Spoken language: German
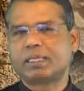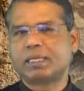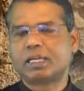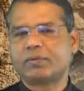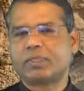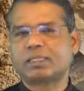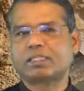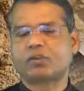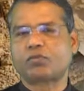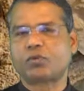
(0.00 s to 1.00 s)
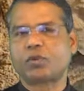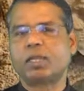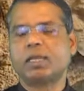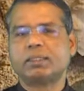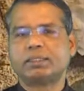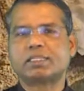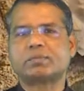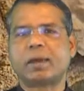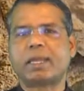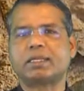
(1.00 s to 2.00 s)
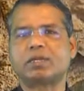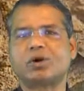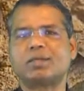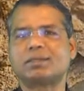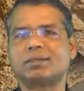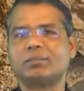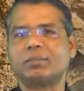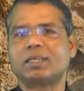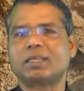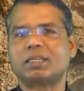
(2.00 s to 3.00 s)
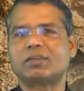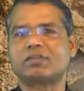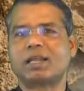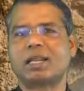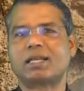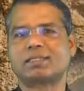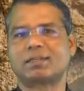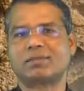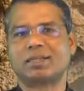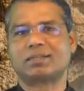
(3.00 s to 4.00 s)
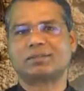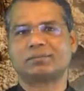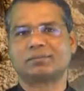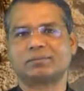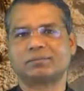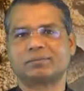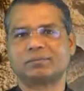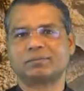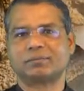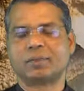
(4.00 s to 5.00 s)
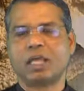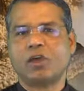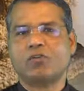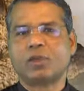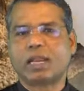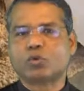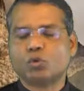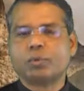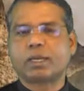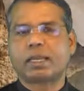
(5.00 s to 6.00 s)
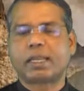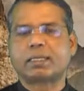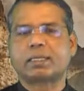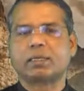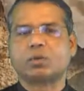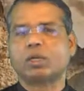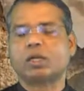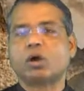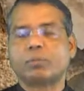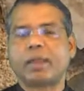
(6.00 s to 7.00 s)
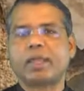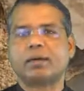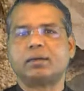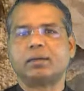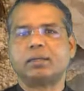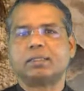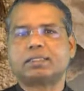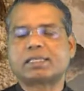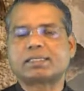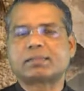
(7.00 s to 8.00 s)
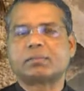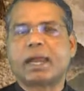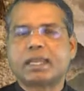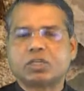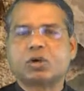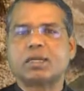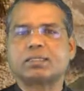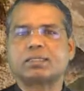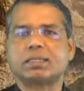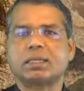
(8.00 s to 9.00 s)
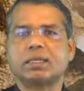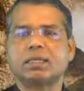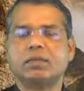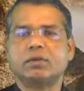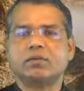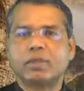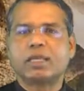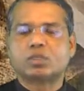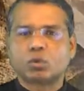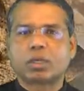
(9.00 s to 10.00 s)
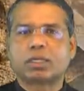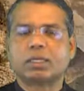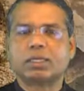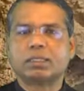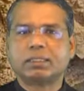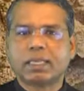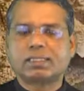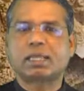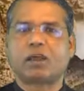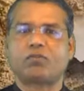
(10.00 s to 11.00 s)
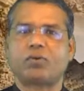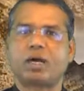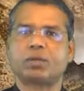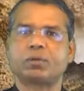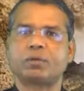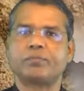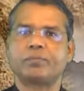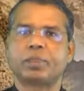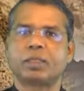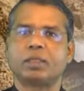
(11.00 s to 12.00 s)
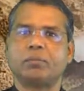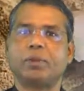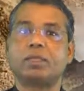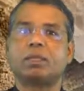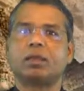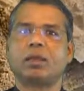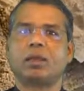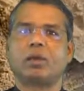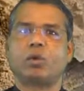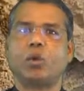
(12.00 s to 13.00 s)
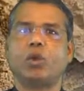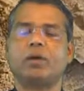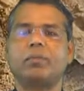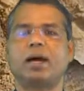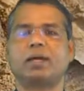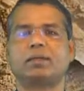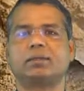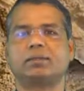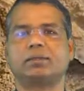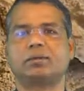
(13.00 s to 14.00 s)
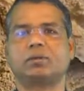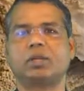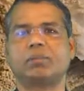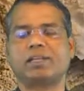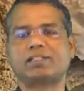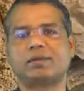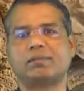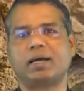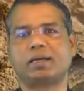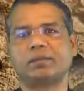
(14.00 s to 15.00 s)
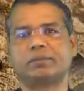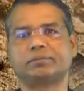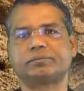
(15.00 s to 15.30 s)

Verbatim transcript: ich irgendwie das Gefühl, dass mein Gott mich nicht verlassen wird. Vielleicht umgekehrt, oder noch mehr, dass mein Gott wird durch diese Erfahrung mich höher machen oder besser machen.